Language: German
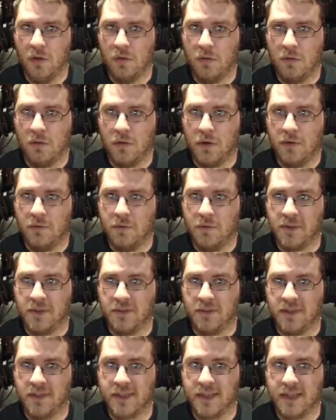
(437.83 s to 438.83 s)
Boah, wo bist du
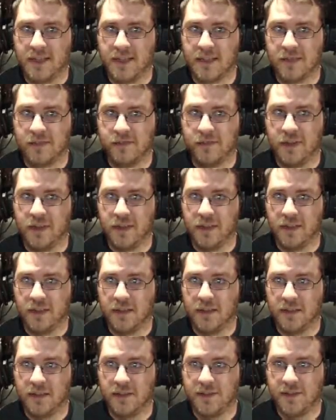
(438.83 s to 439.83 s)
jetzt langs gefahren?
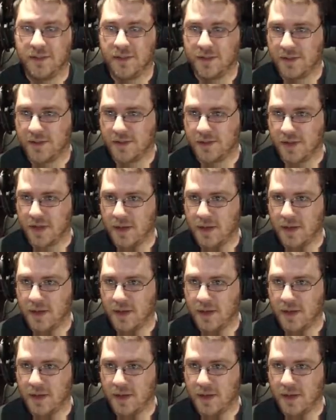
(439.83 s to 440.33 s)
Ich habe